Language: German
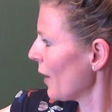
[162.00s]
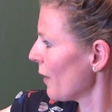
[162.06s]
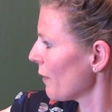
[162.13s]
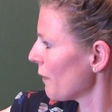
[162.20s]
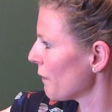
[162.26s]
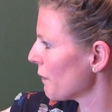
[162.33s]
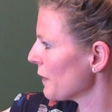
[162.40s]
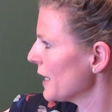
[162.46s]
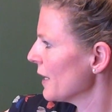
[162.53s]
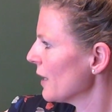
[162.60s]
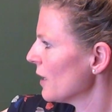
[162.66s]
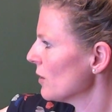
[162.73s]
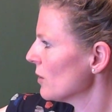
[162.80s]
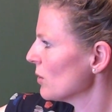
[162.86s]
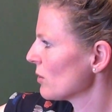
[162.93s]
4
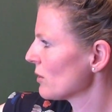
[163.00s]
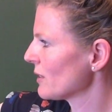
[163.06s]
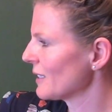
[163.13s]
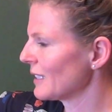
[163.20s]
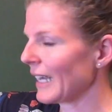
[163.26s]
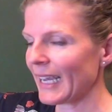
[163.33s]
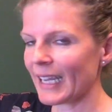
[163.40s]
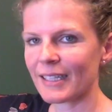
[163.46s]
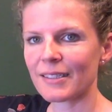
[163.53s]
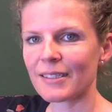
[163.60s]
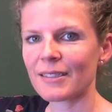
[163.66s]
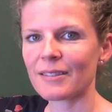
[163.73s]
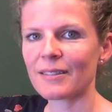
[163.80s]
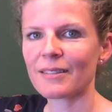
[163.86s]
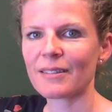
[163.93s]
und
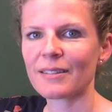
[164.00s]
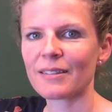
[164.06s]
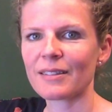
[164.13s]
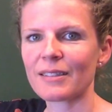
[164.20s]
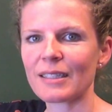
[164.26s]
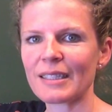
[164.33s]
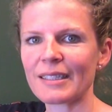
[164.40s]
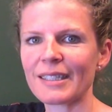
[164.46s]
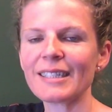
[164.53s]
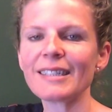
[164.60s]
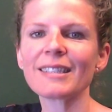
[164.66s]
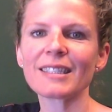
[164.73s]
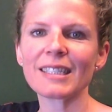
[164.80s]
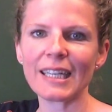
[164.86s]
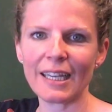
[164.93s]
6 sind
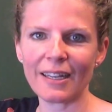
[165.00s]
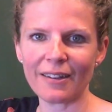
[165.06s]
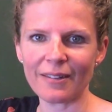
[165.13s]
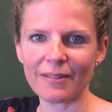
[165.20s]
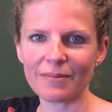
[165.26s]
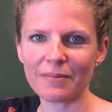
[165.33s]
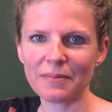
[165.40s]
10.